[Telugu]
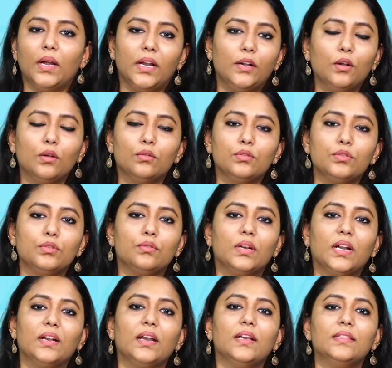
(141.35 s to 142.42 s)
మైండ్లో
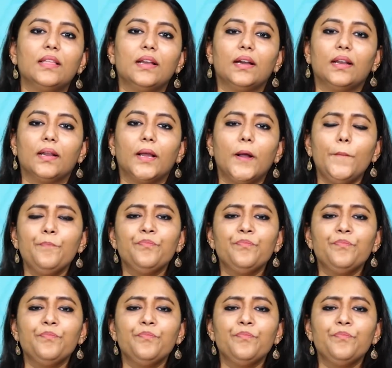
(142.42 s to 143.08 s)
ఉంచుకున్నట్లయితే కనుక